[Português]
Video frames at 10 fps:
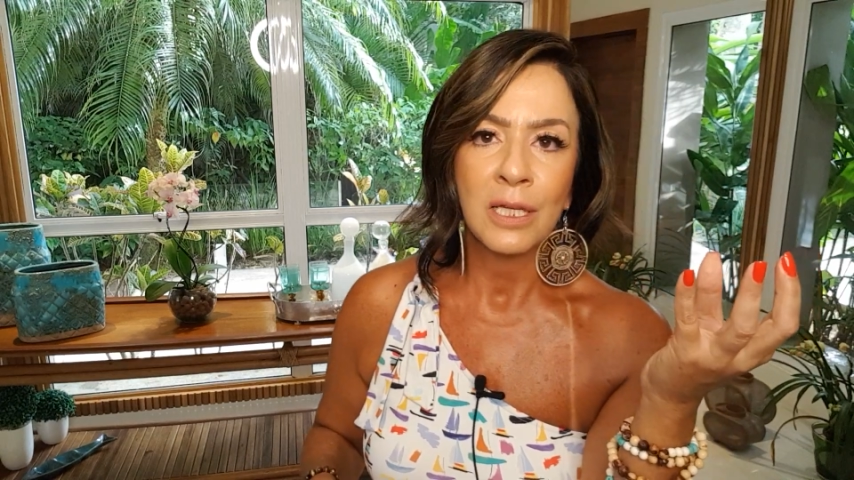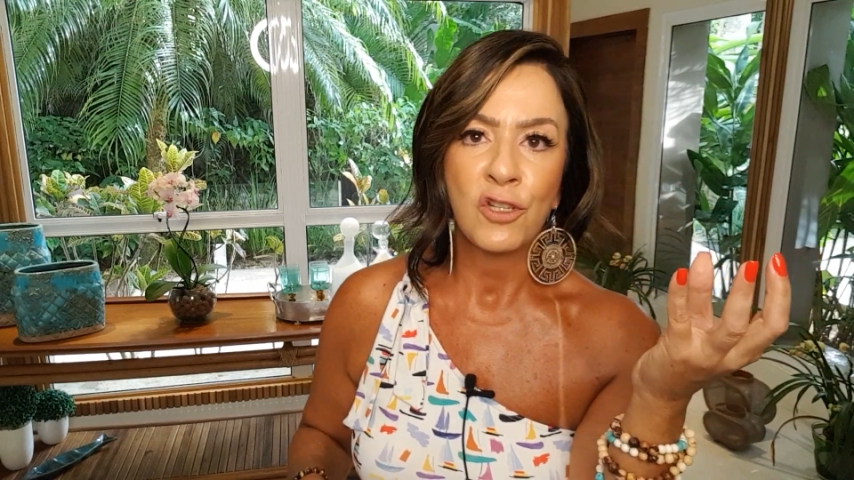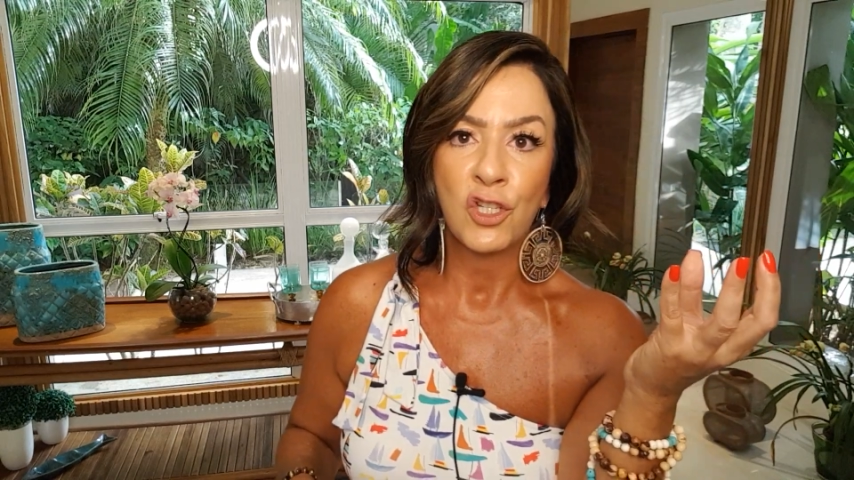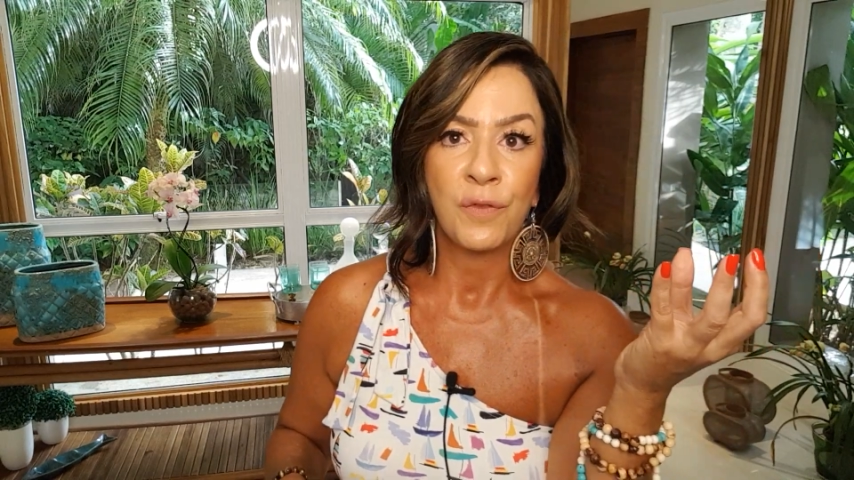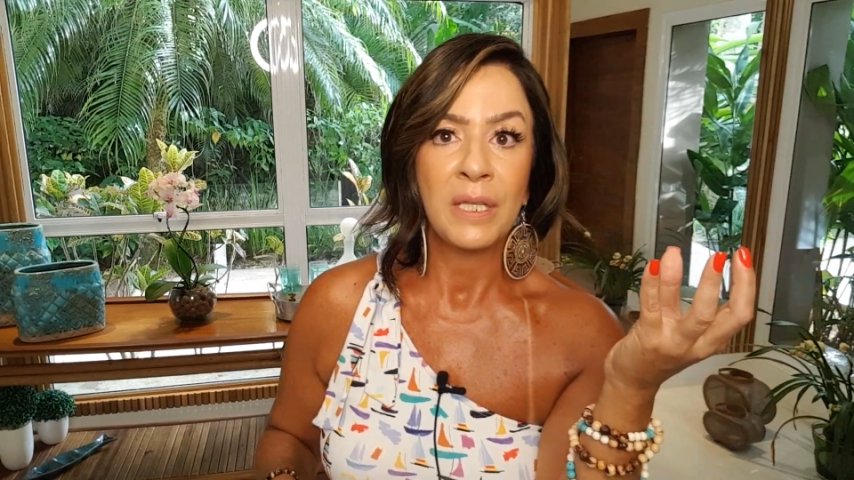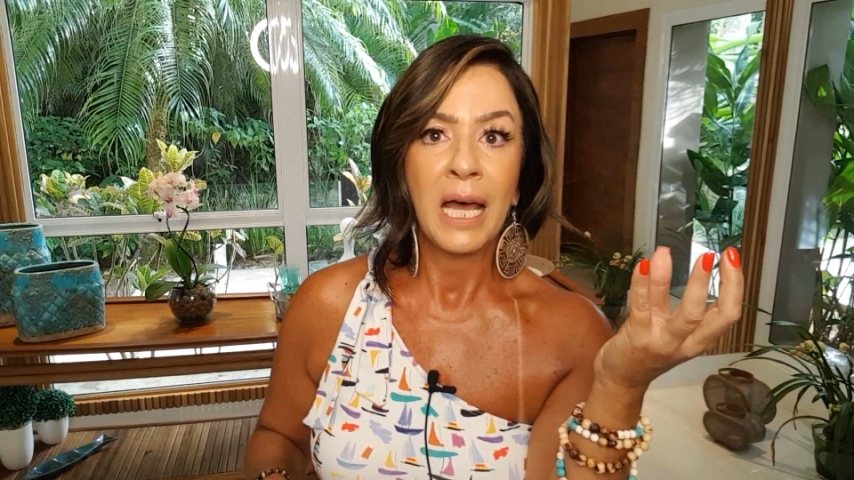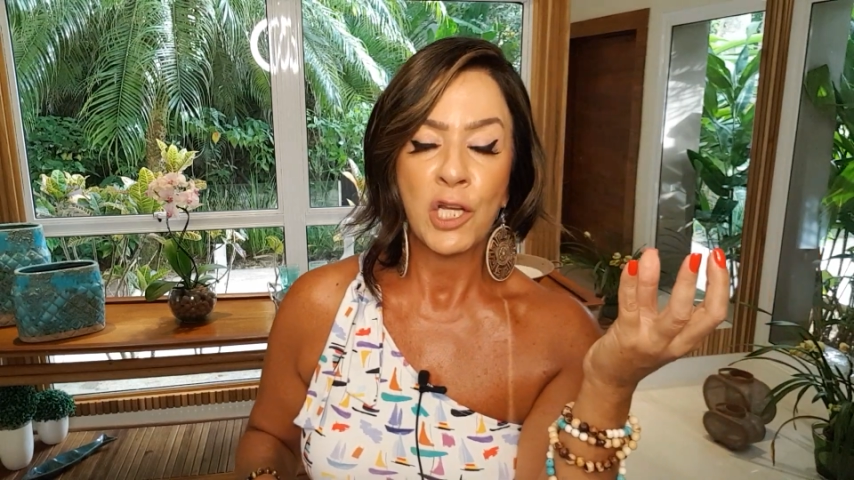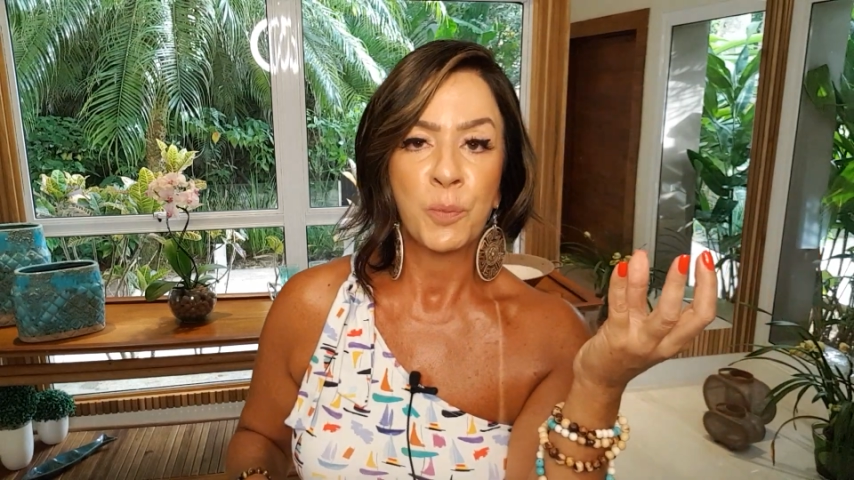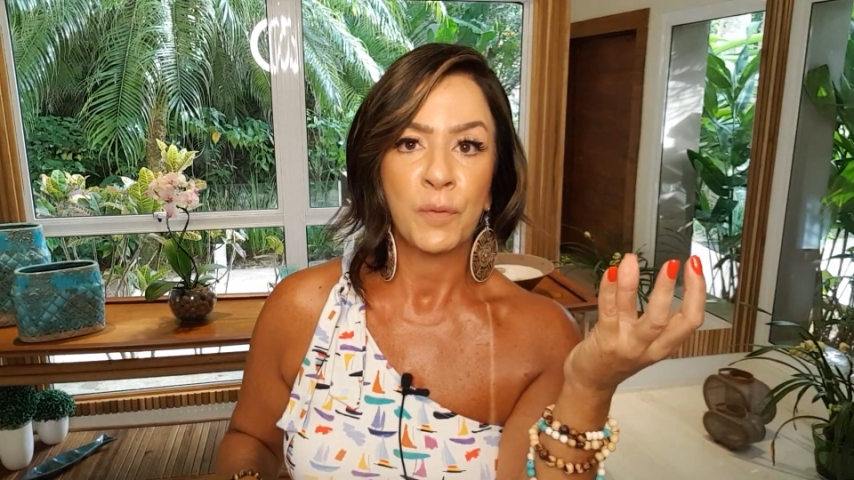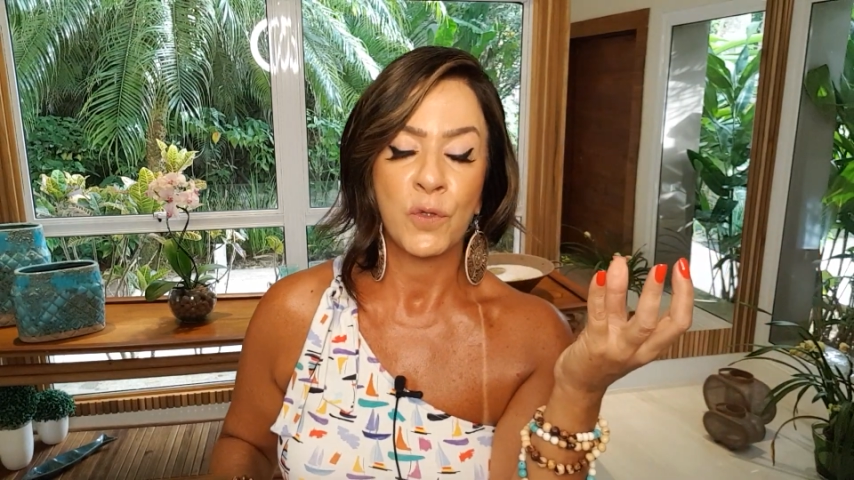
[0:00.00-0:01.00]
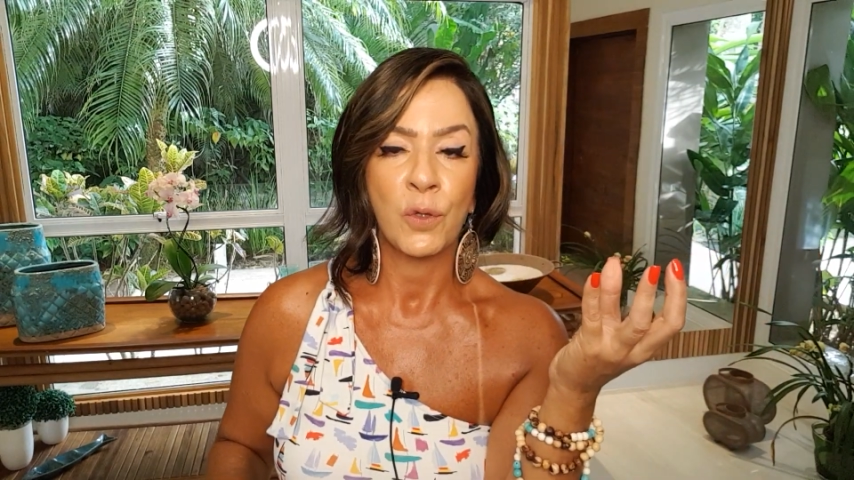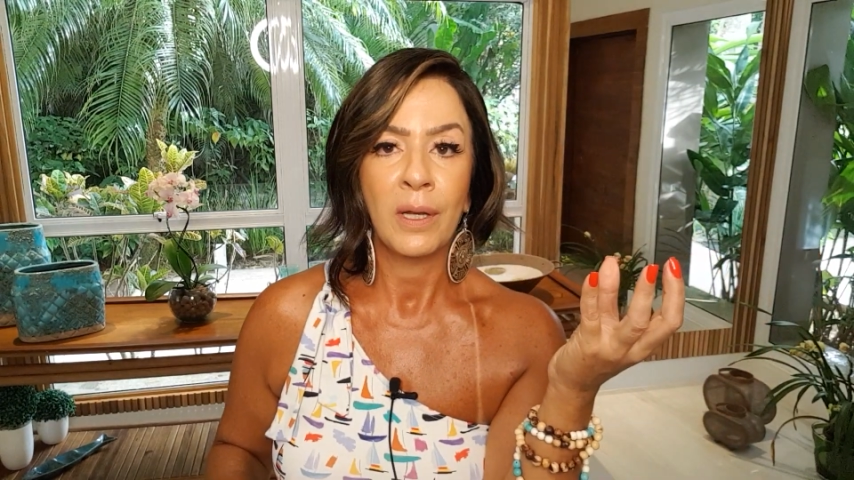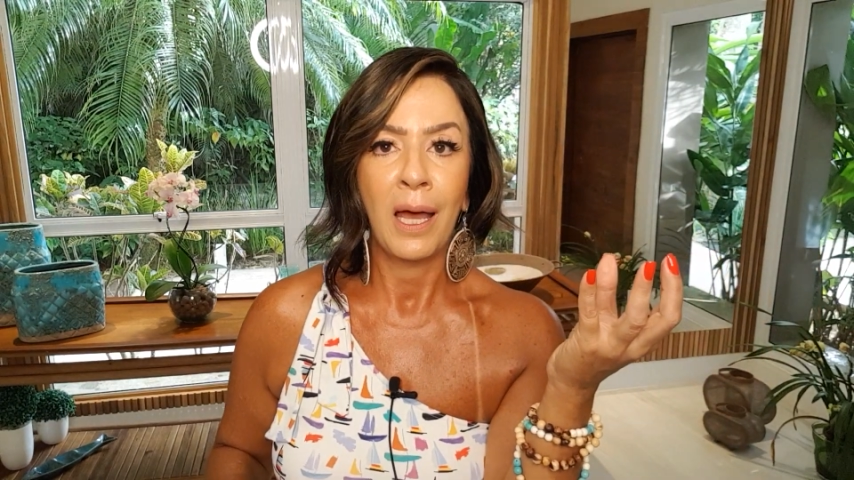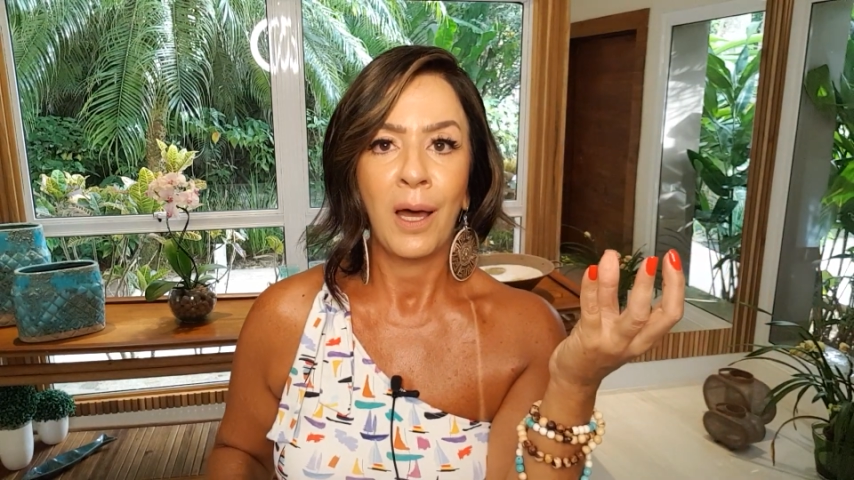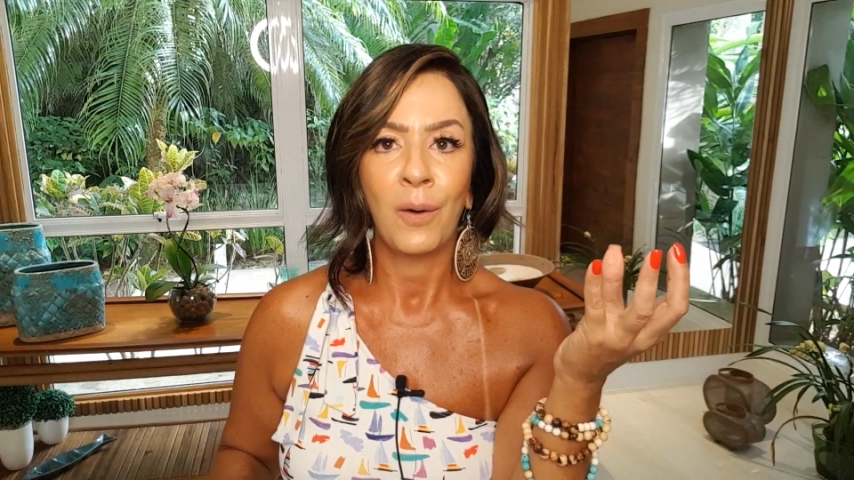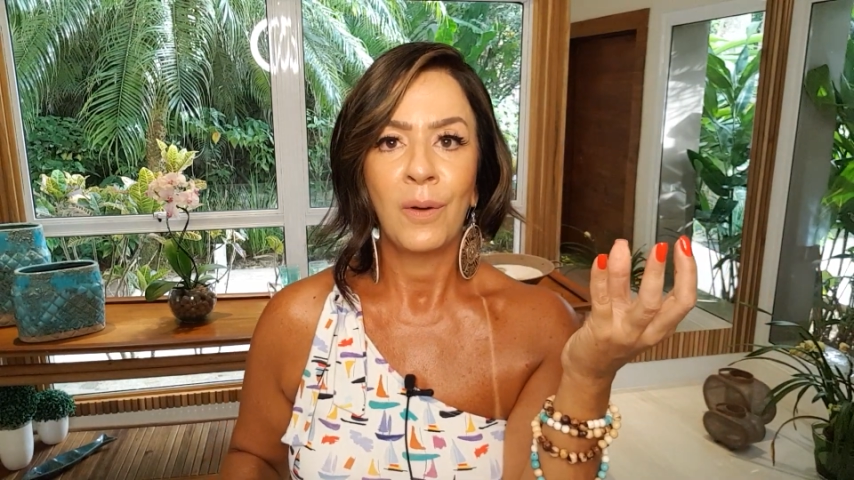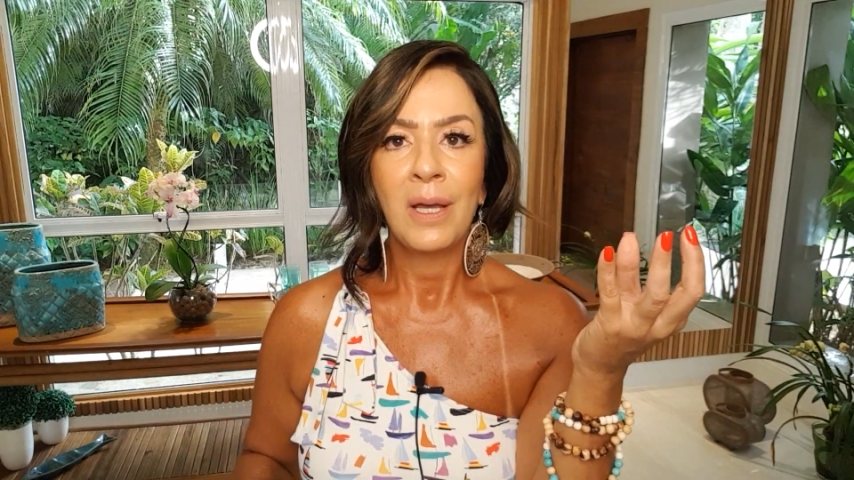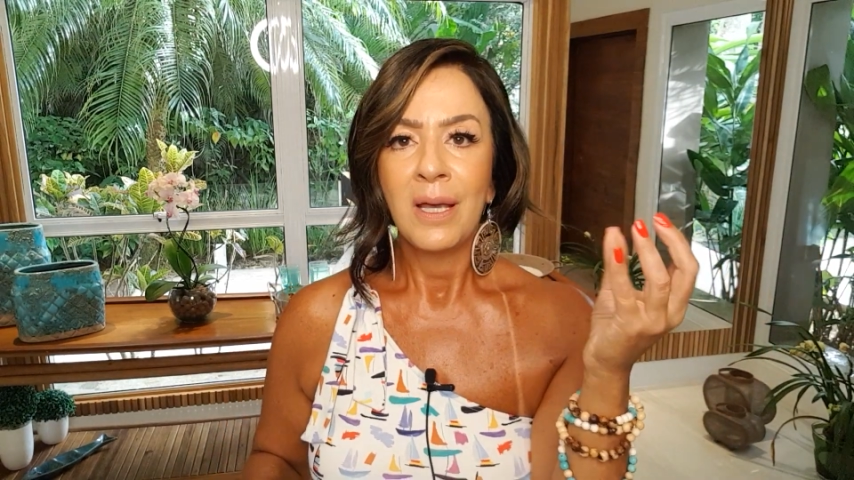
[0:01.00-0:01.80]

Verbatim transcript: de atividade profissional,